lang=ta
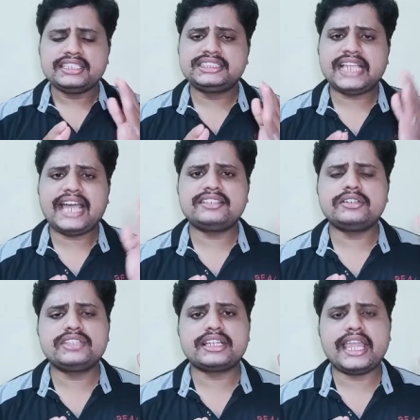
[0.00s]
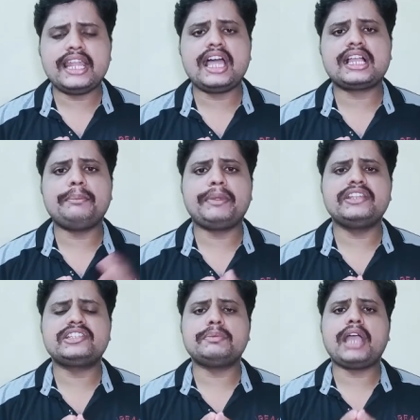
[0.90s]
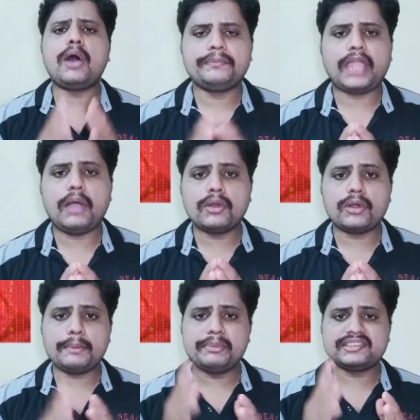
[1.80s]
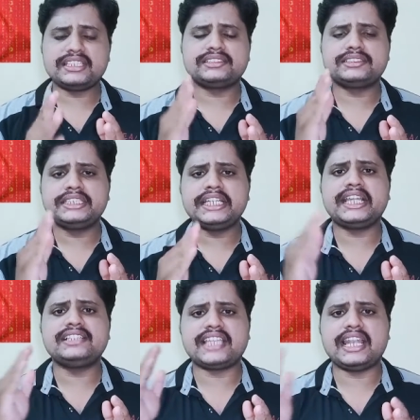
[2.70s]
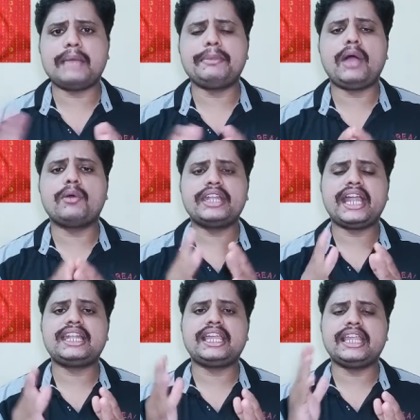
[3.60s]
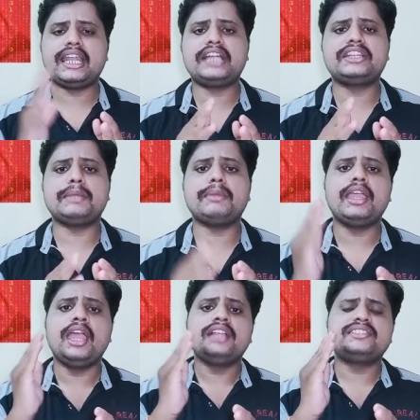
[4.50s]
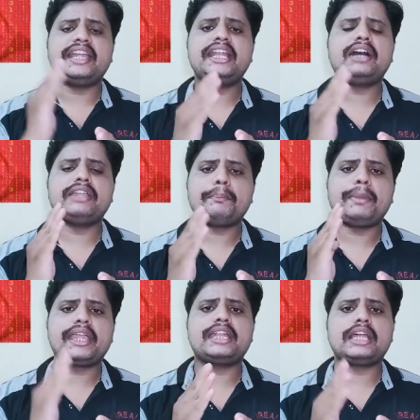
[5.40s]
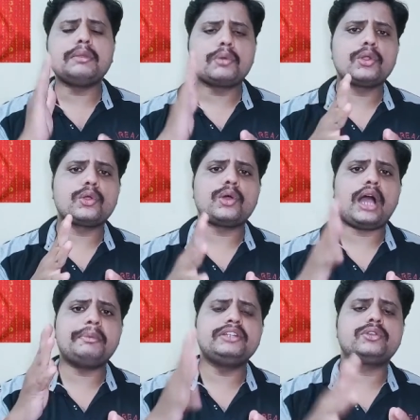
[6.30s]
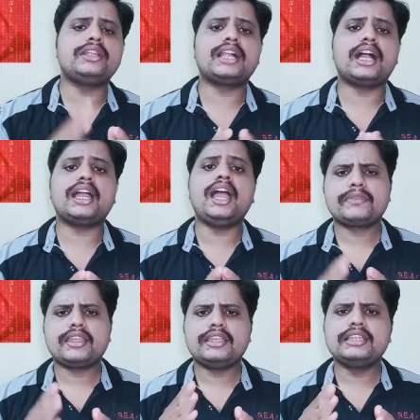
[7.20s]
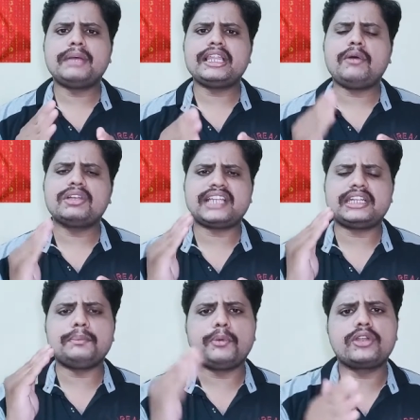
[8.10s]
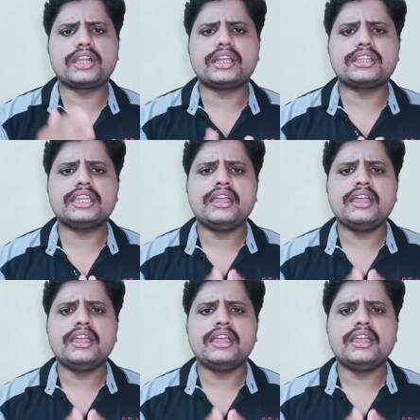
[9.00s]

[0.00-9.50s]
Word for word: ஷேர்ஸ் வச்சிருக்க எல்லா கம்பெனிஸுமே அவங்க அவங்களோட பிஸ்னஸ் டீட்டெயில்ஸ் எல்லாமே அவங்க டேட்டா எல்லாத்தையுமே சைனா எப்போ கேட்டாலும் கொடுக்கணும் அப்படின்னு சொல்லியிருக்காங்க இது மாதிரி அவங்க சட்டம் போட்டிருக்கிறது